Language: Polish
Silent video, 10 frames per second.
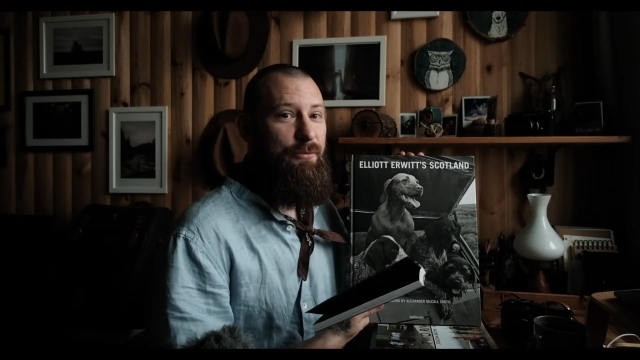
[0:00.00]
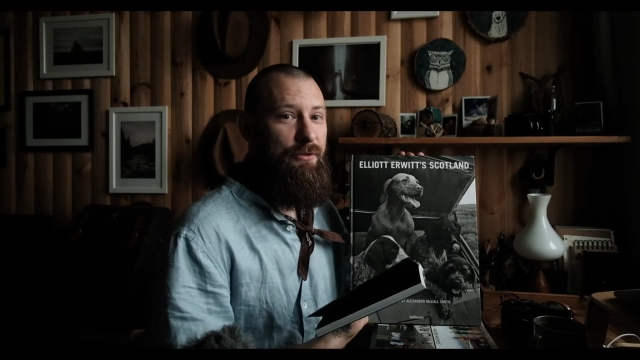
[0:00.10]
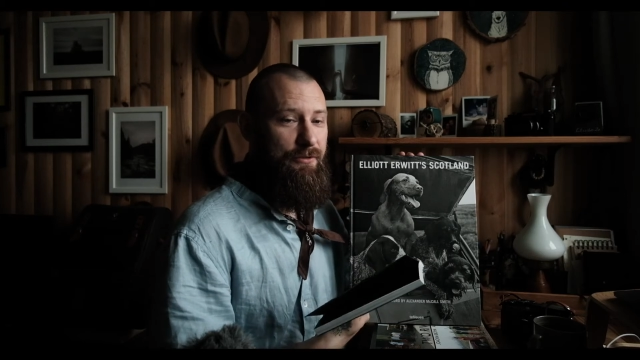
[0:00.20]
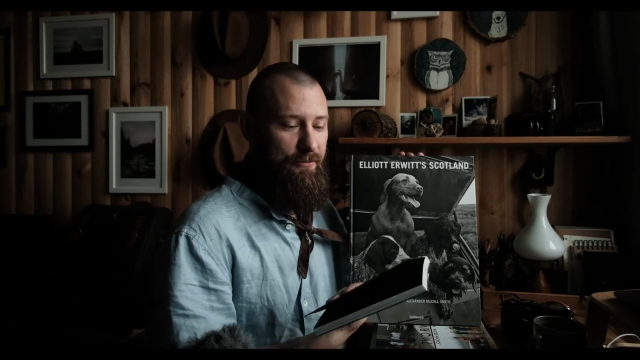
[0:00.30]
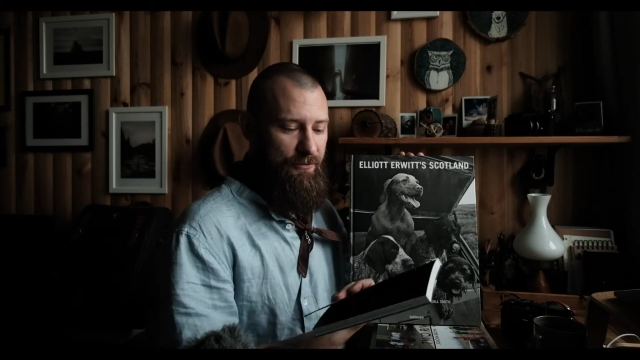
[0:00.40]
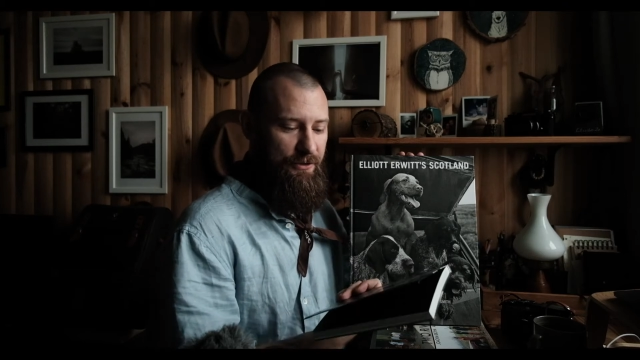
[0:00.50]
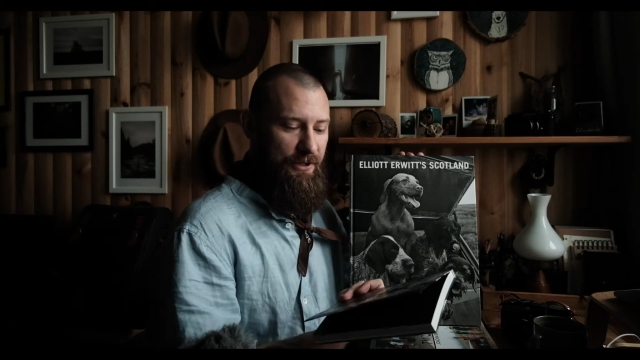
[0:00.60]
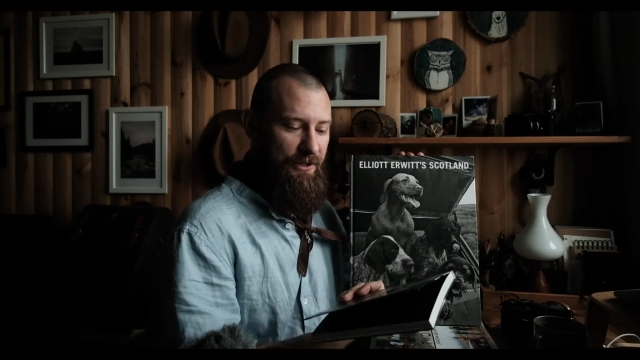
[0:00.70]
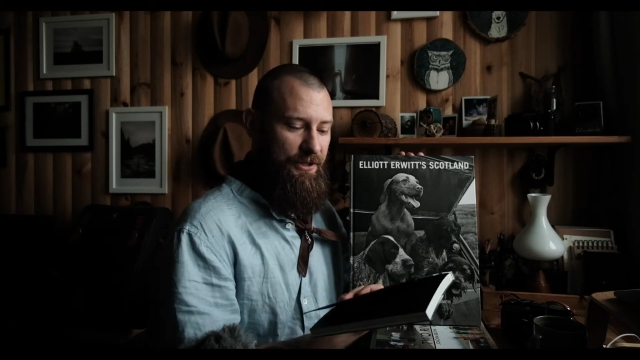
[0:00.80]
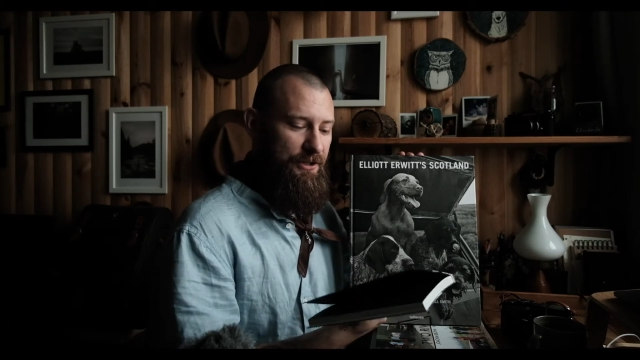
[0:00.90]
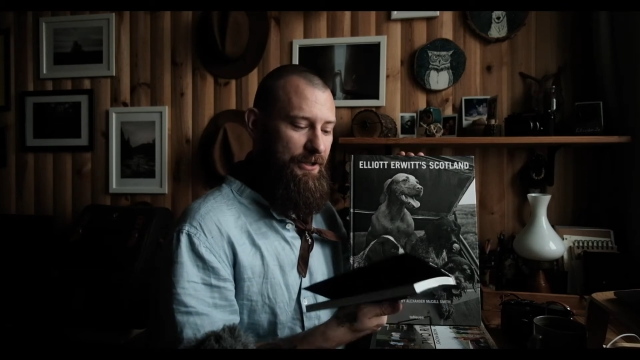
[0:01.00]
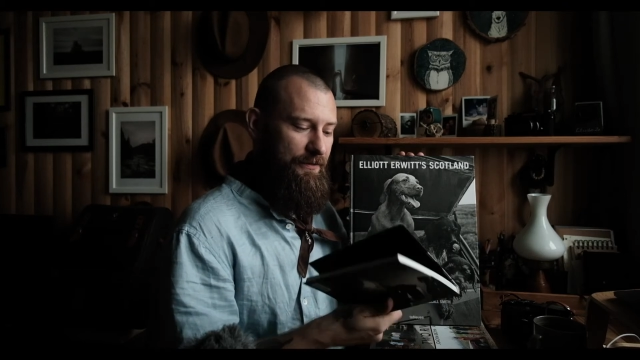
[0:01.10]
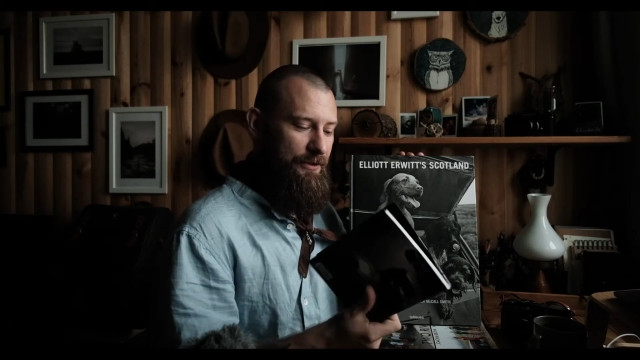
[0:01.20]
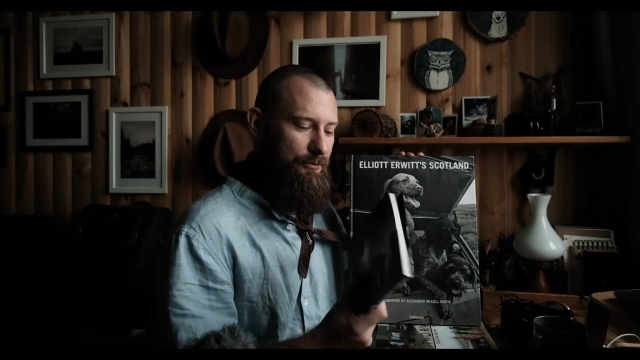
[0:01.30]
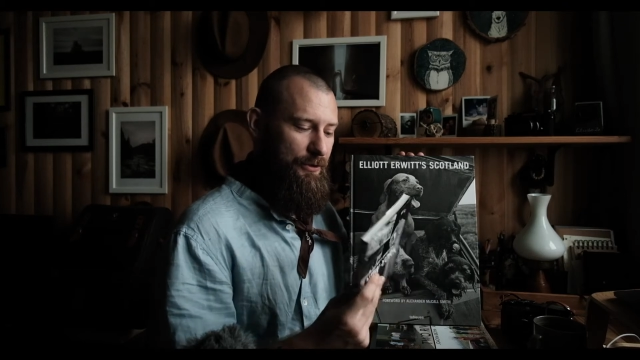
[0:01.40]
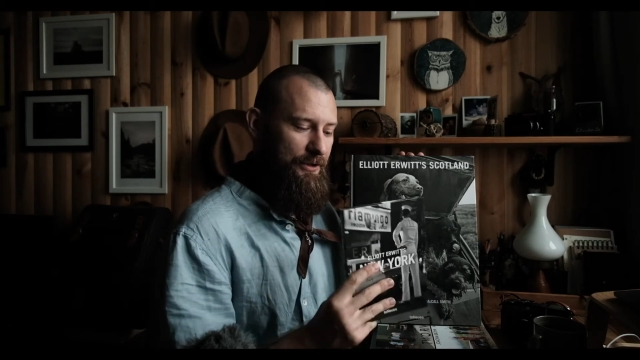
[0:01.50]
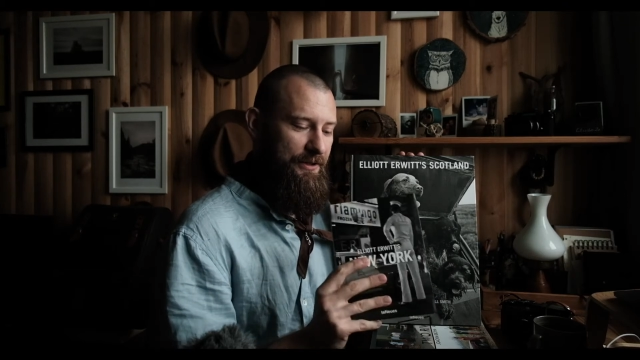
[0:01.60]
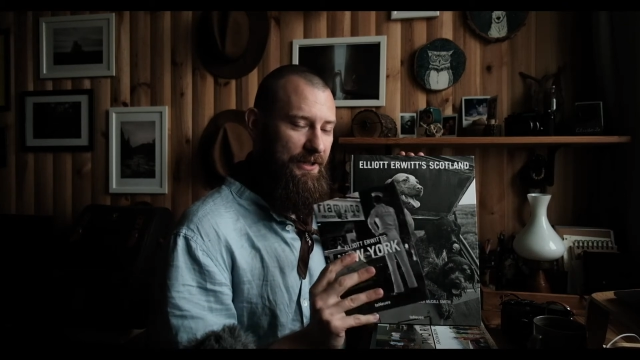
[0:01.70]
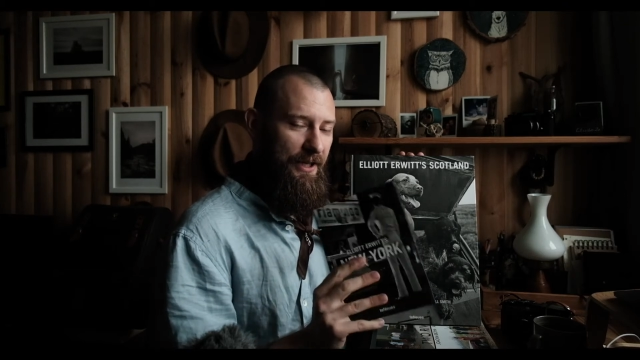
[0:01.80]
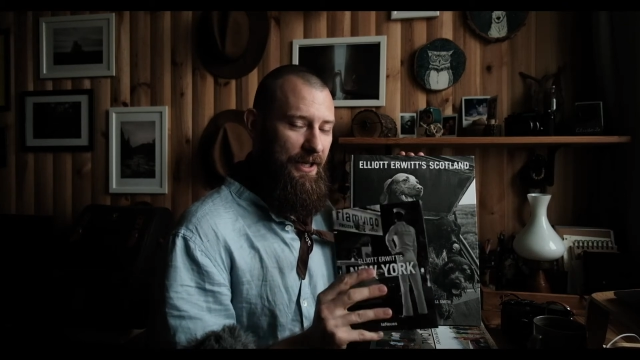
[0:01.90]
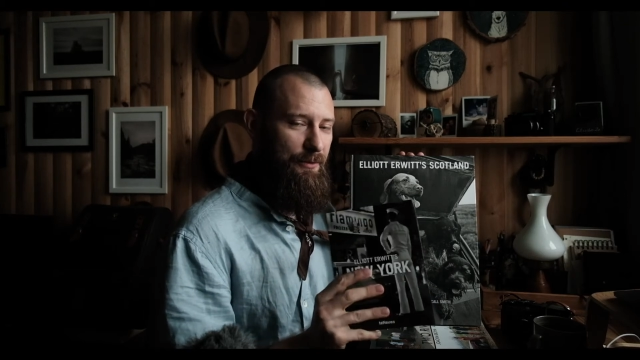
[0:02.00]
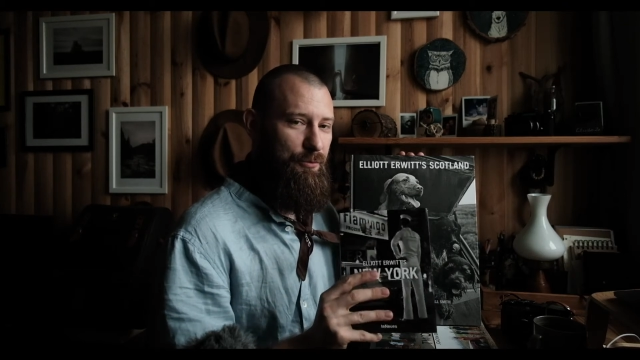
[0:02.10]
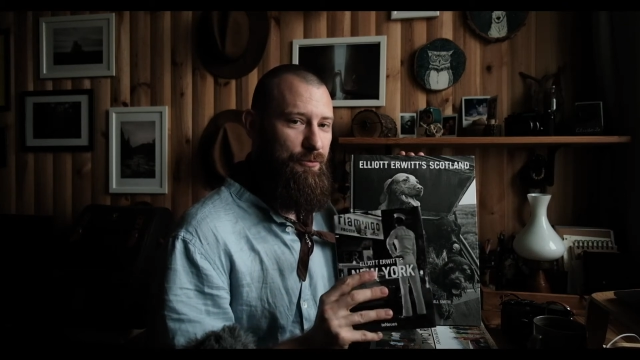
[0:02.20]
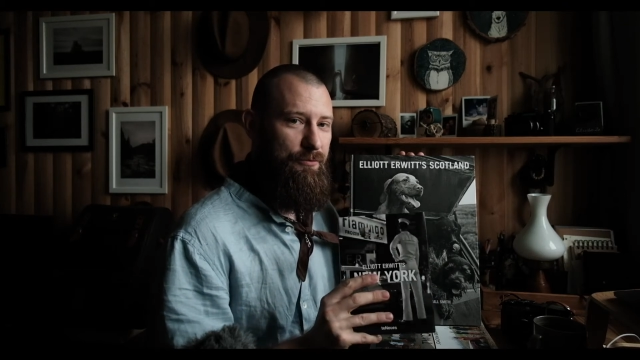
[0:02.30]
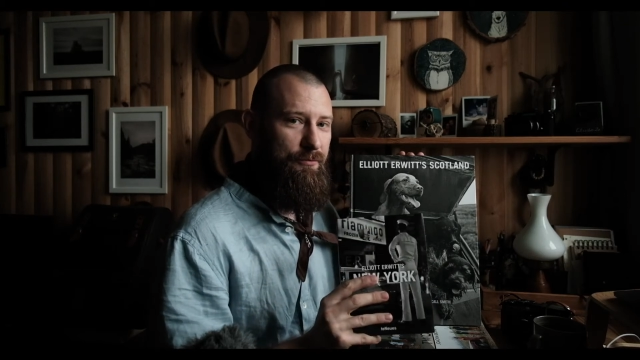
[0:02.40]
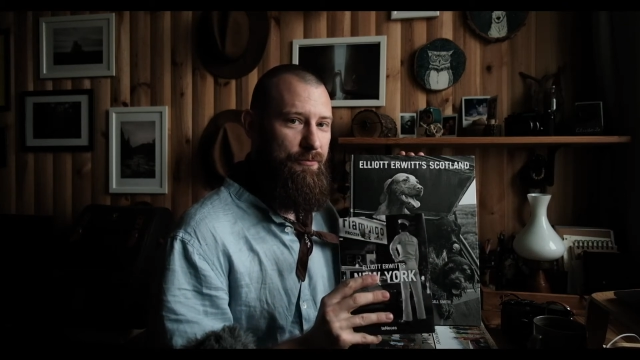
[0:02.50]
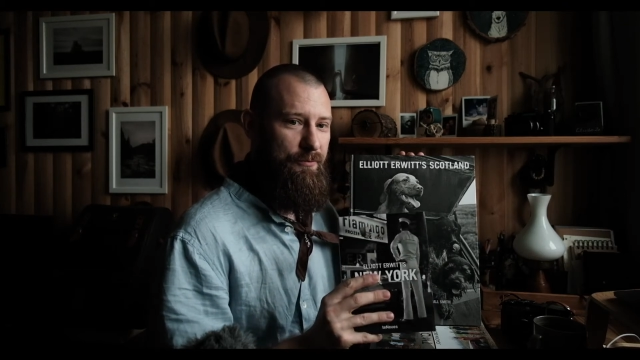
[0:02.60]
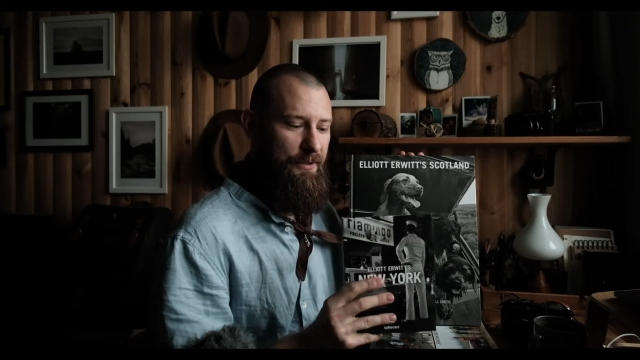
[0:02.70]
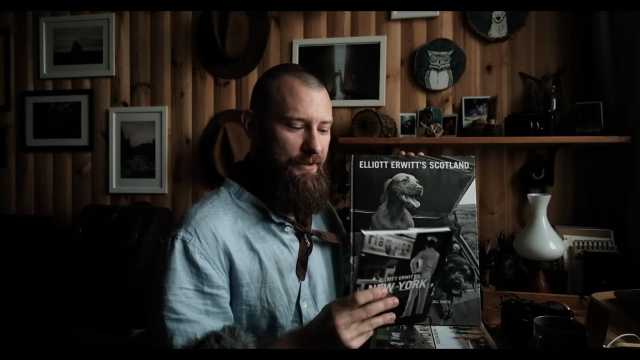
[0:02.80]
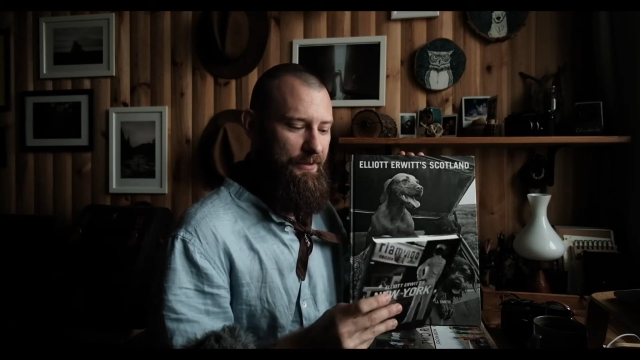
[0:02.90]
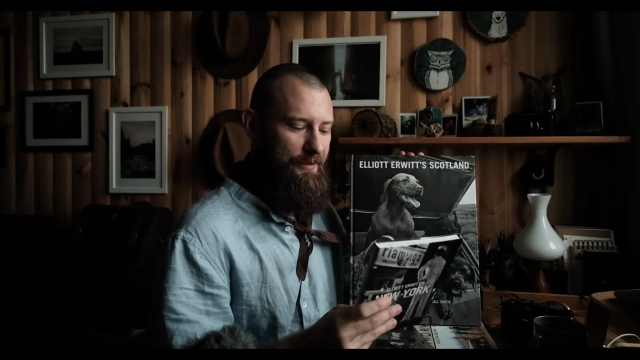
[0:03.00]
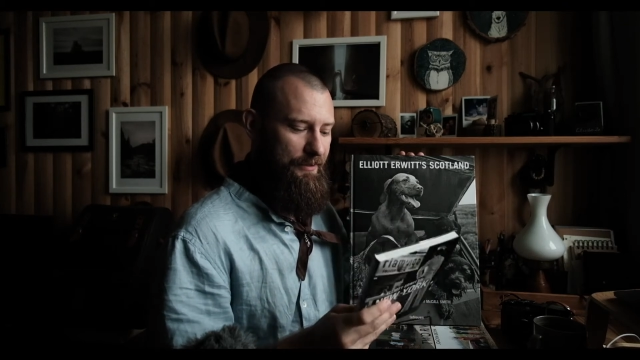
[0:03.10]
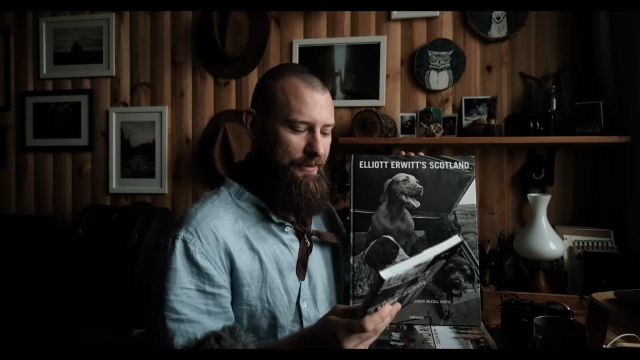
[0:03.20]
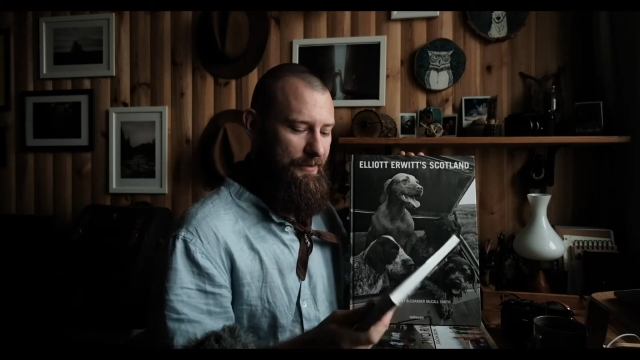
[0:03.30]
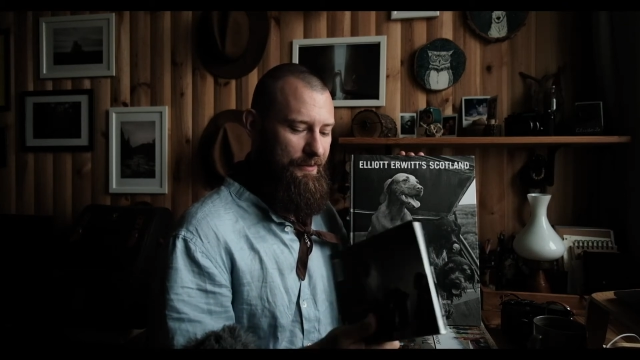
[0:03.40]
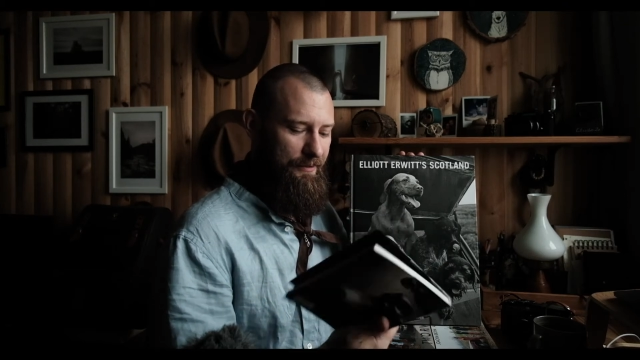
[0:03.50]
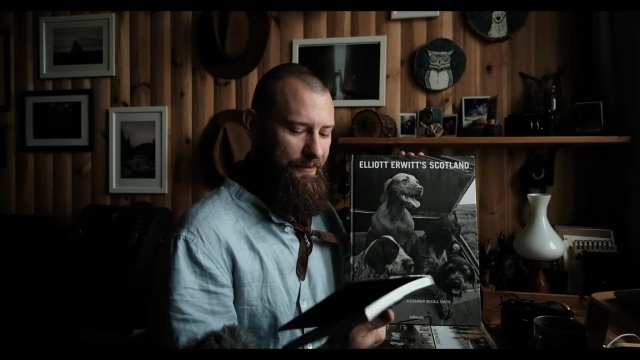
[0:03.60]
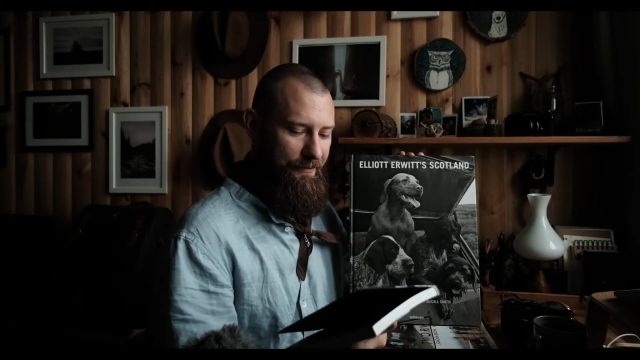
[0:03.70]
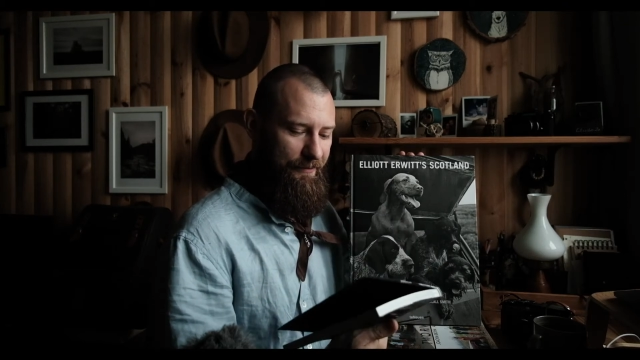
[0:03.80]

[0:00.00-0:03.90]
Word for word: bo 49 zł za album e,